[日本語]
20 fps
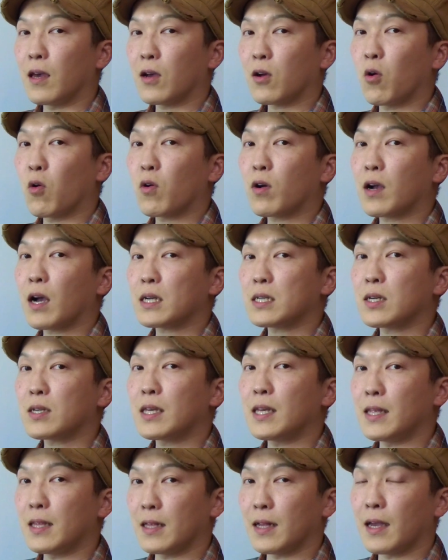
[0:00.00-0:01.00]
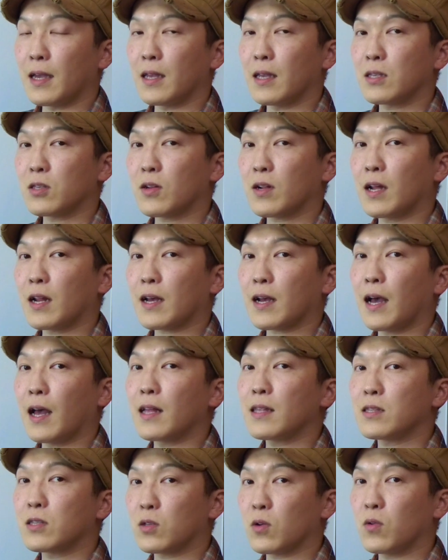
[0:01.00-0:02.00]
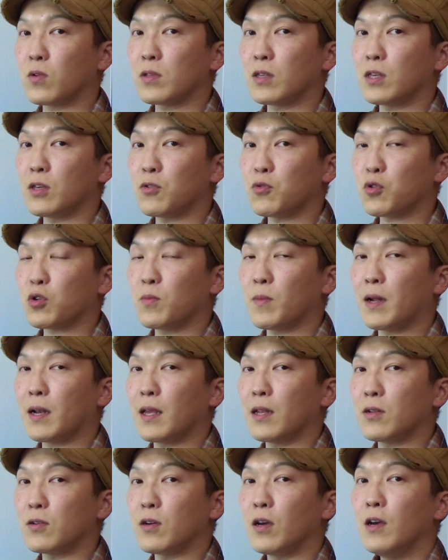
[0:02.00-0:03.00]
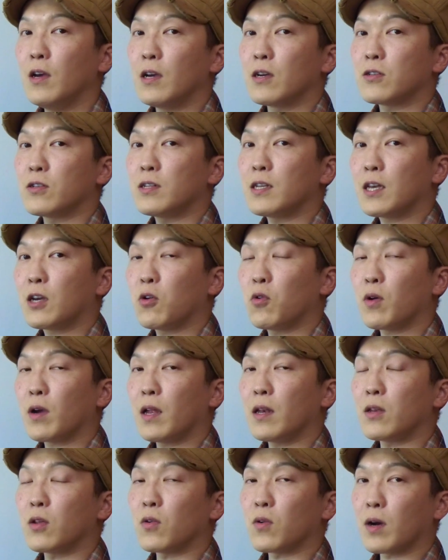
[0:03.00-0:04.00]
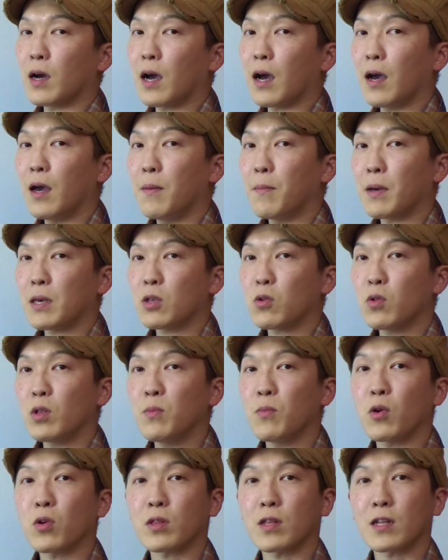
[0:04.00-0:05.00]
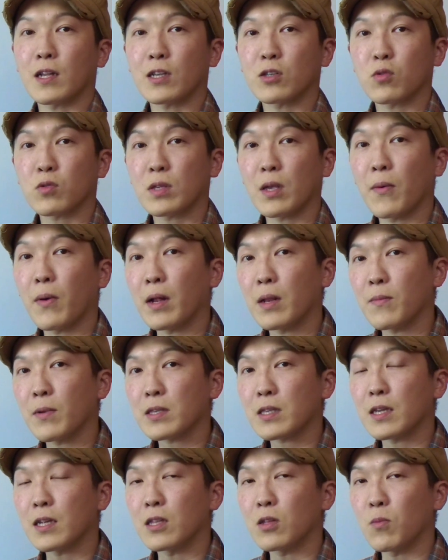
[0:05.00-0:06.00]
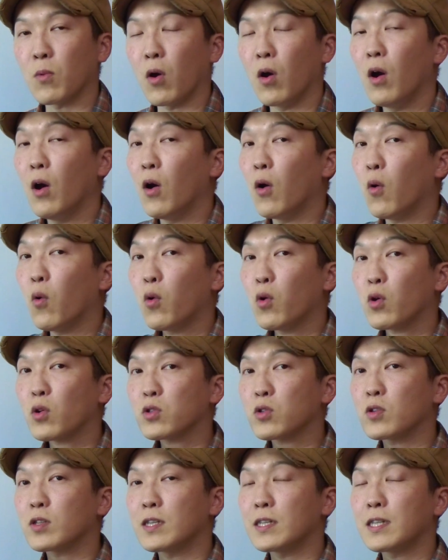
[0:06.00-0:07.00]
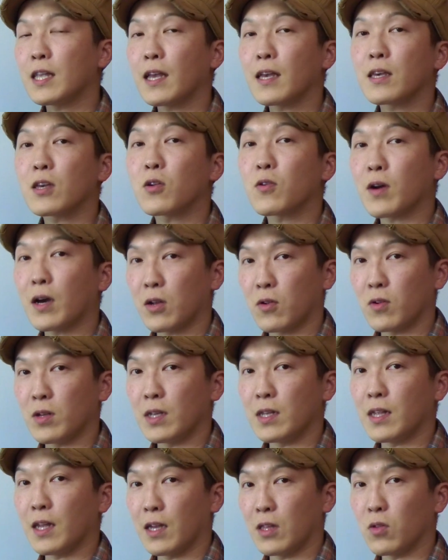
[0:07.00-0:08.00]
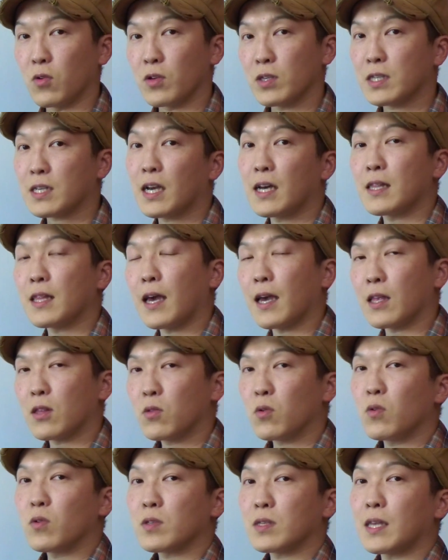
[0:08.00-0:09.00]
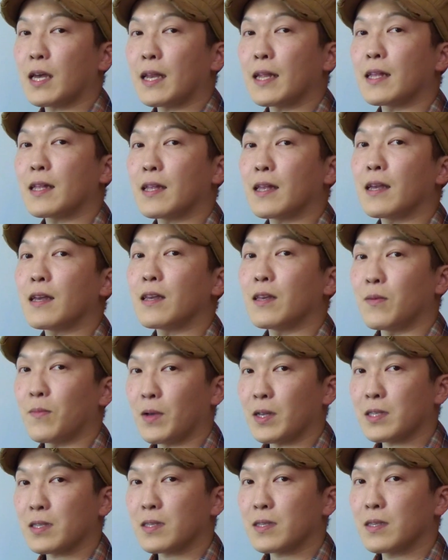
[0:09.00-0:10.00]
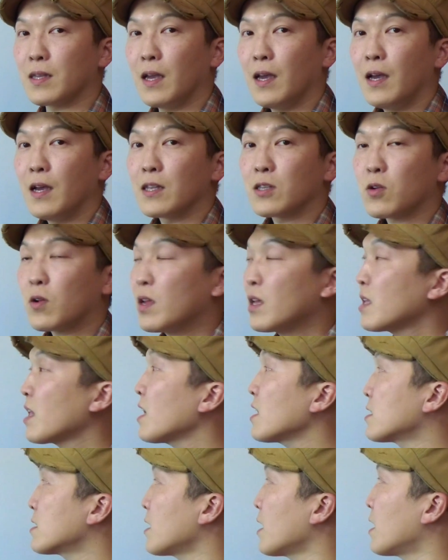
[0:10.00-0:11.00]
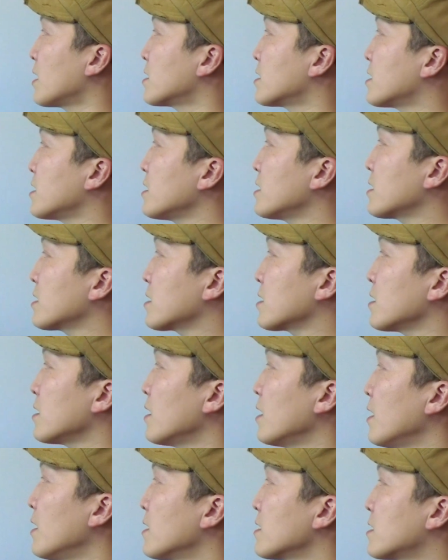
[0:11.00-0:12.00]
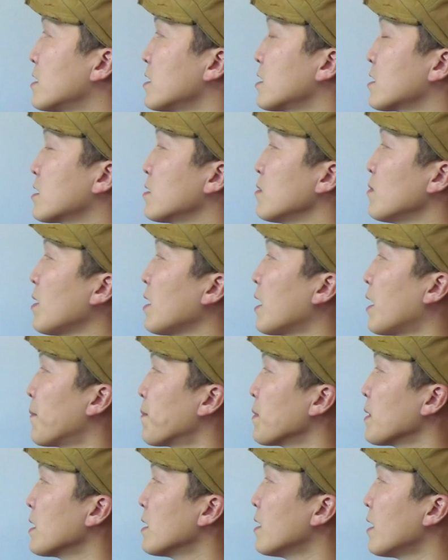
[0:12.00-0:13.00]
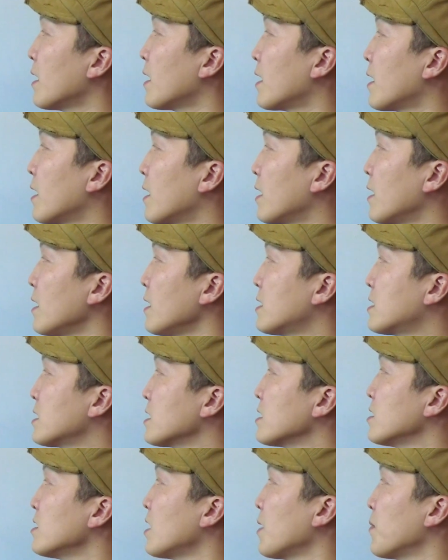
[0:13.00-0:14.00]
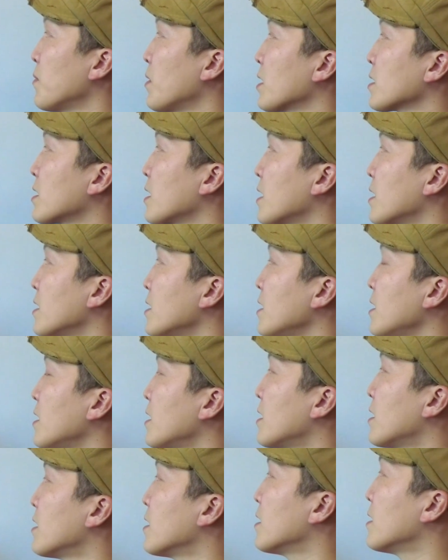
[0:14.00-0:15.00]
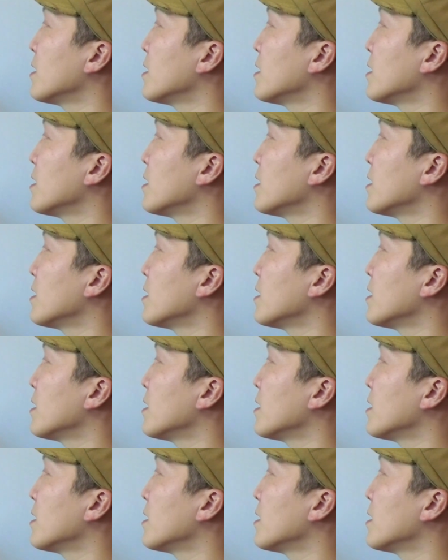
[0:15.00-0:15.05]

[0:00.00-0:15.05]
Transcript: 骨格筋内、それから肝臓に含まれるグリコーゲン量が、人にもよって多少差はありますけれども、おおよそ 2000kcal 程度しかないとされています。それに対して脂質、脂質は、1g あたりに